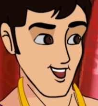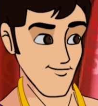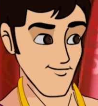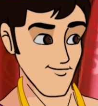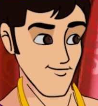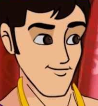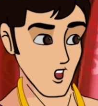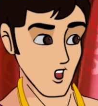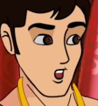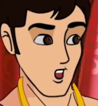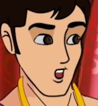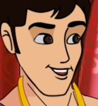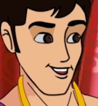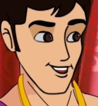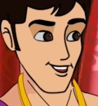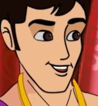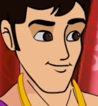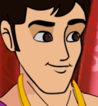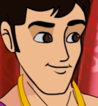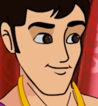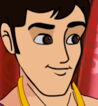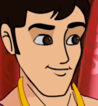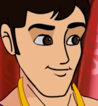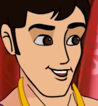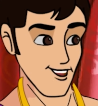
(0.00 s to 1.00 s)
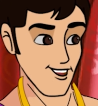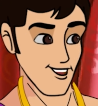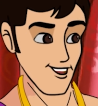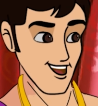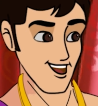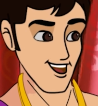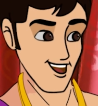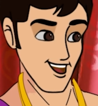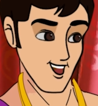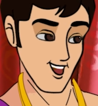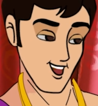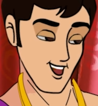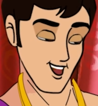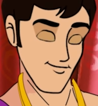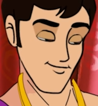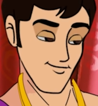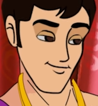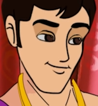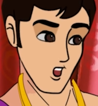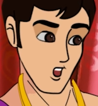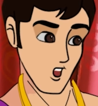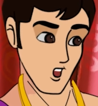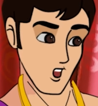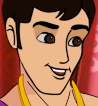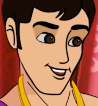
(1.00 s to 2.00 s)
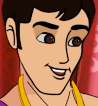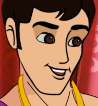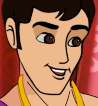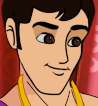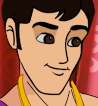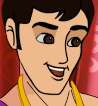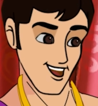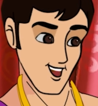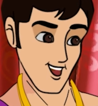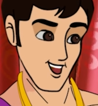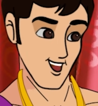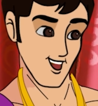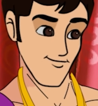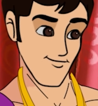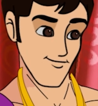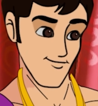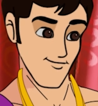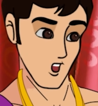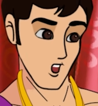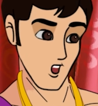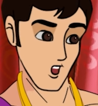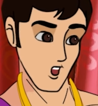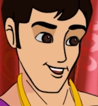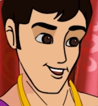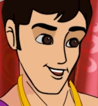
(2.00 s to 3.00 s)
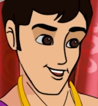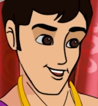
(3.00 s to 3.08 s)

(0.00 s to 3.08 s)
అందుచేత తండ్రి తదనంతరం ఆ రాజ్యానికి